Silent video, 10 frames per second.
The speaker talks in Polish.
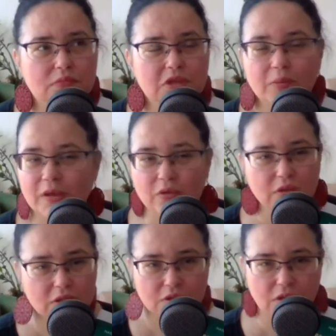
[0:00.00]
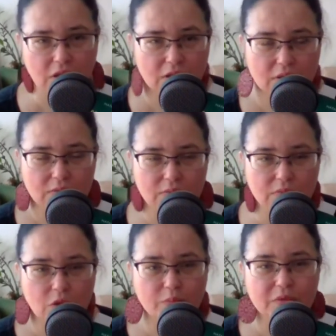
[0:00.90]
trzeba koniecznie
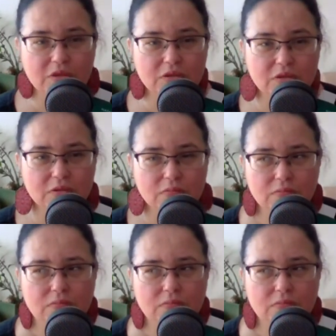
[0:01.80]
robić